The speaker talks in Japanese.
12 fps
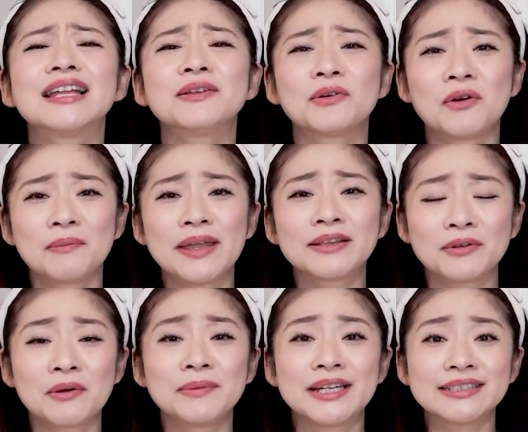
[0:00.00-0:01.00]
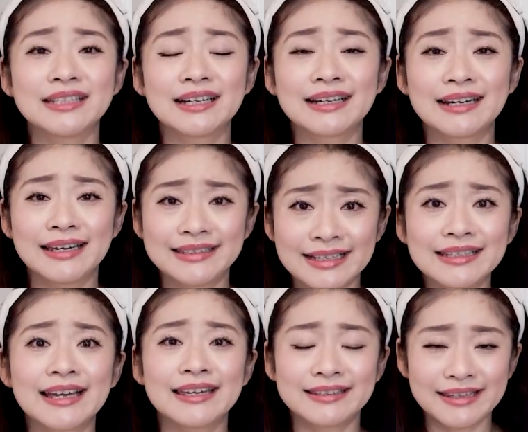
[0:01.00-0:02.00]
んのコメントを皆さんからいた
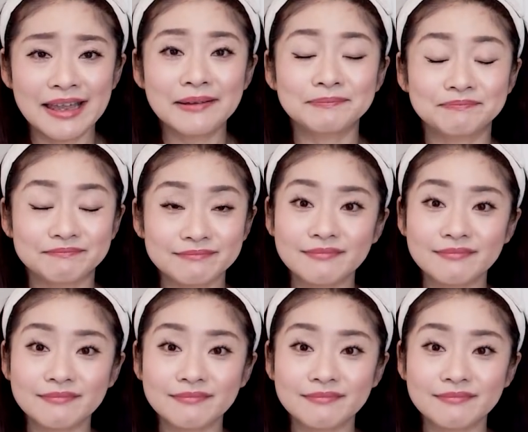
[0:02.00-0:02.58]
だいて、